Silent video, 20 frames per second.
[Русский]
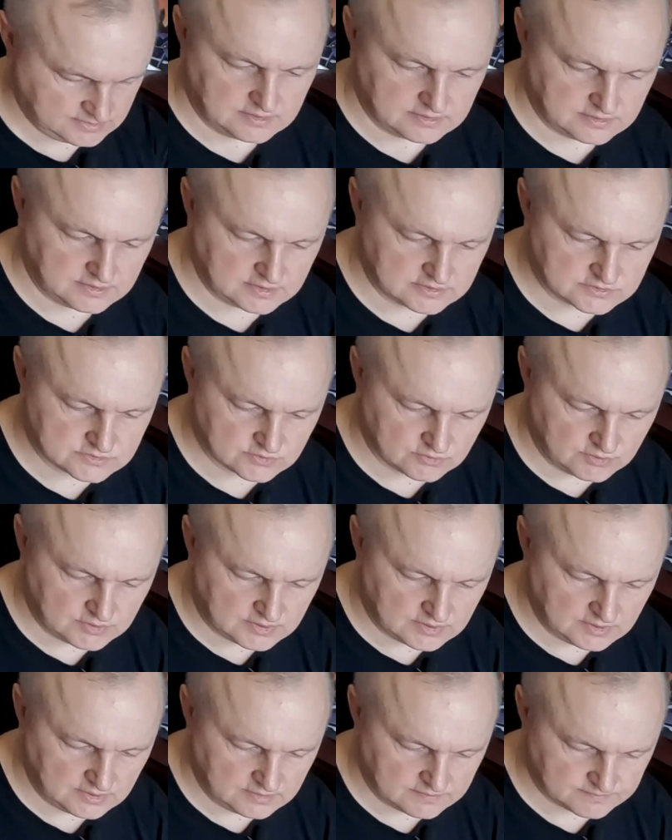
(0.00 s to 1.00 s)

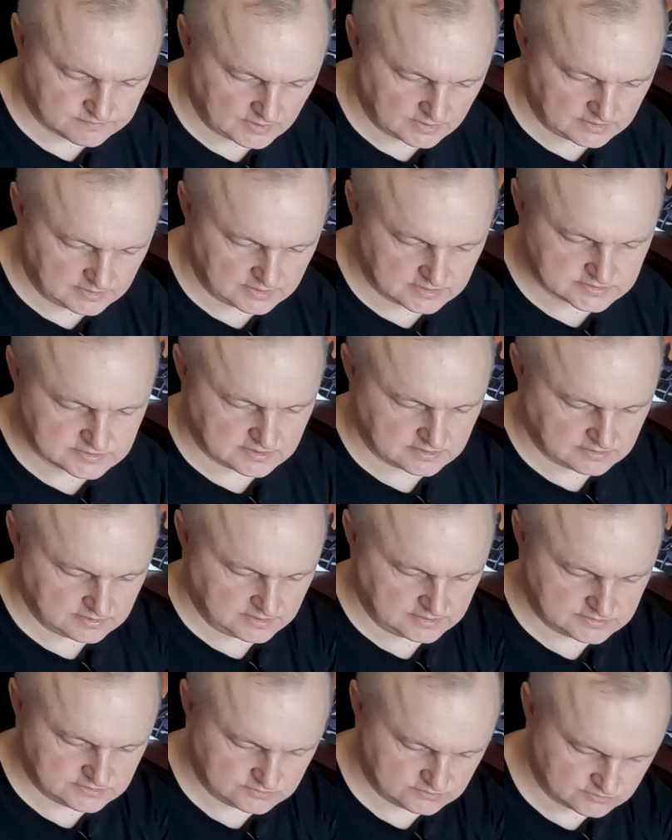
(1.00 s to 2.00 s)
настройки. Я
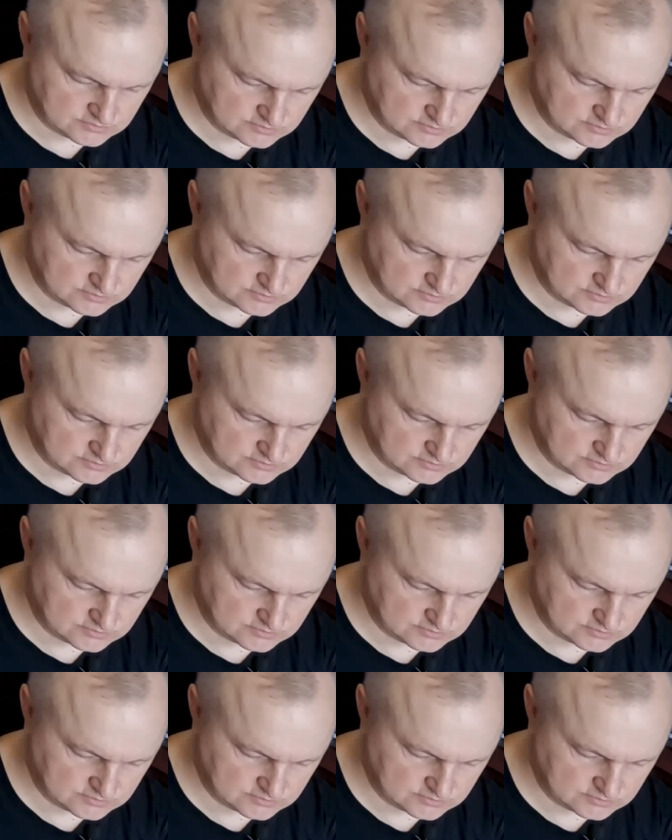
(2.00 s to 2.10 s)
согласен